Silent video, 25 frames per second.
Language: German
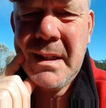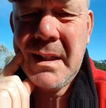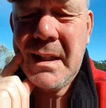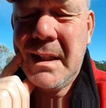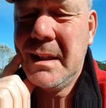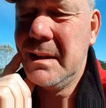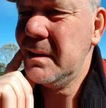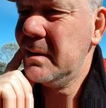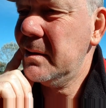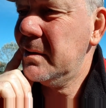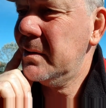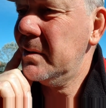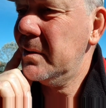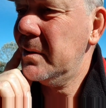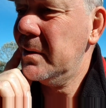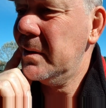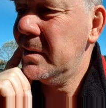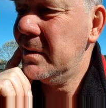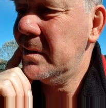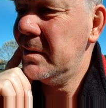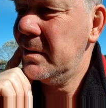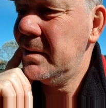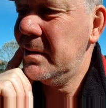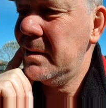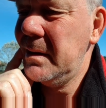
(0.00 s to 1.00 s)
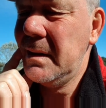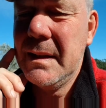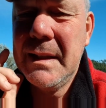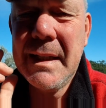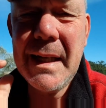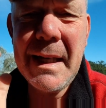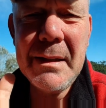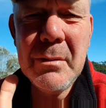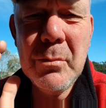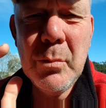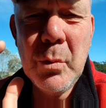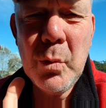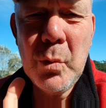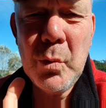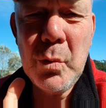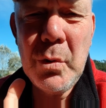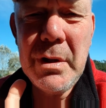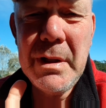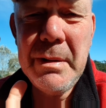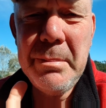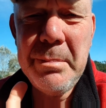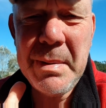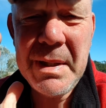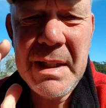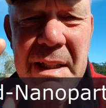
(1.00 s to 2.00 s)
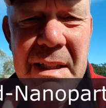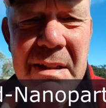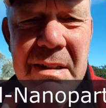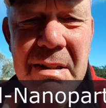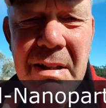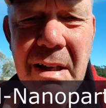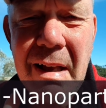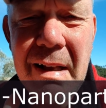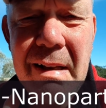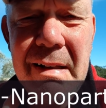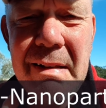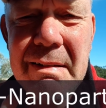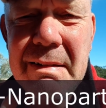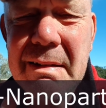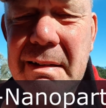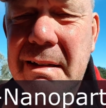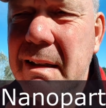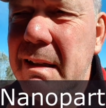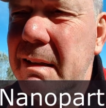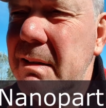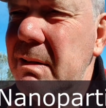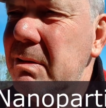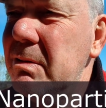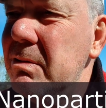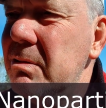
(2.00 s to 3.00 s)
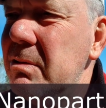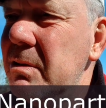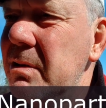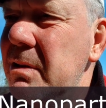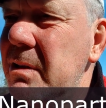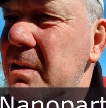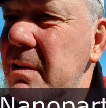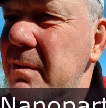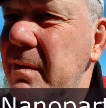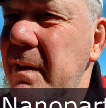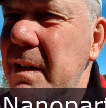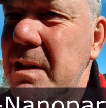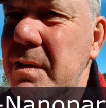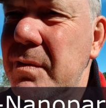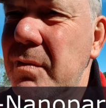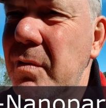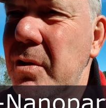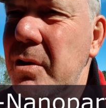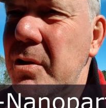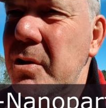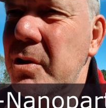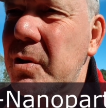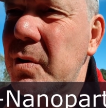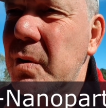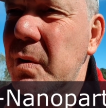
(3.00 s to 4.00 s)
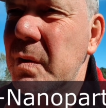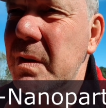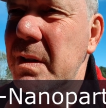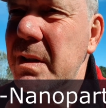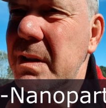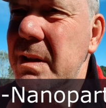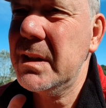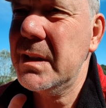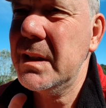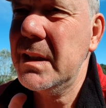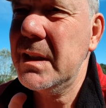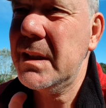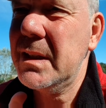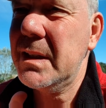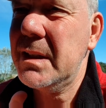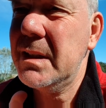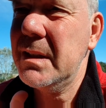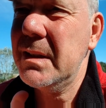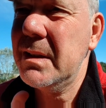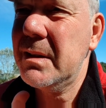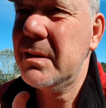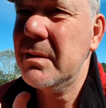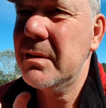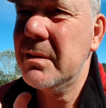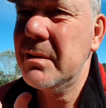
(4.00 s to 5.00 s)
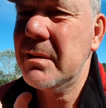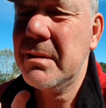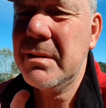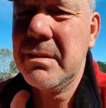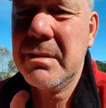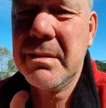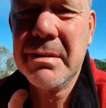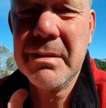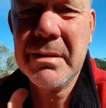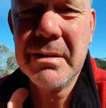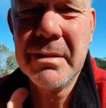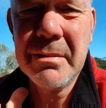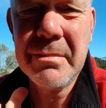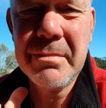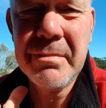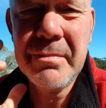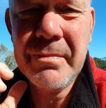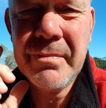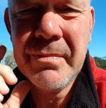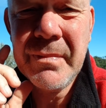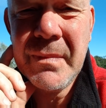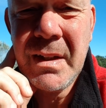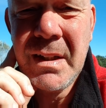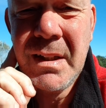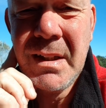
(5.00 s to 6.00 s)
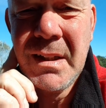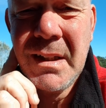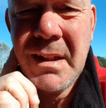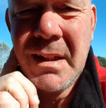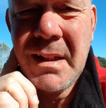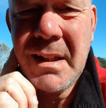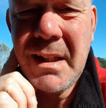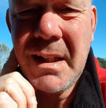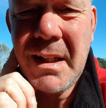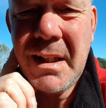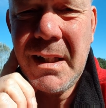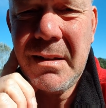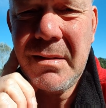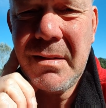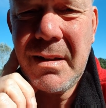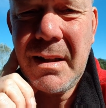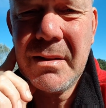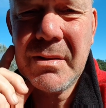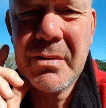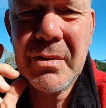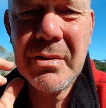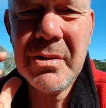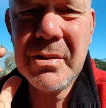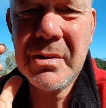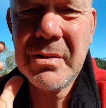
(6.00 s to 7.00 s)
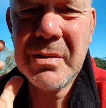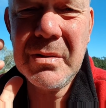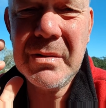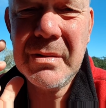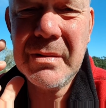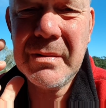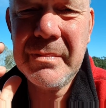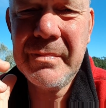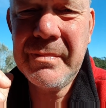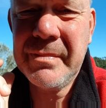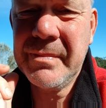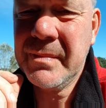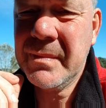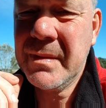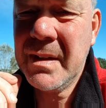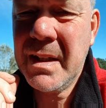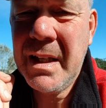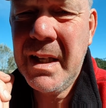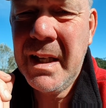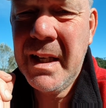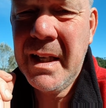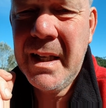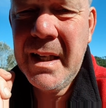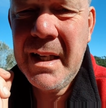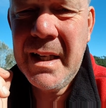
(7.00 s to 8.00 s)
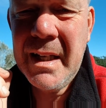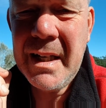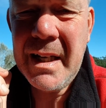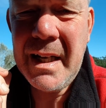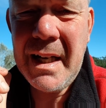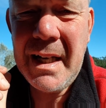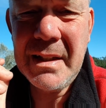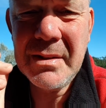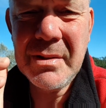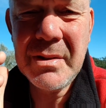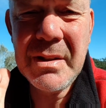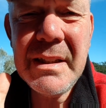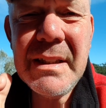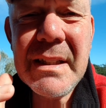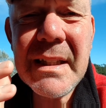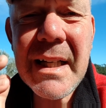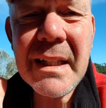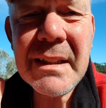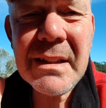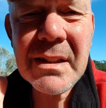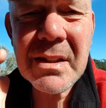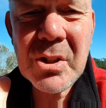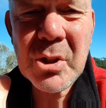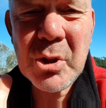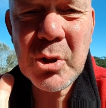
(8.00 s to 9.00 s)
Also so Nanolipidteilchen und sowas wurden schon gesichtet und äh, ja, also also diese ganzen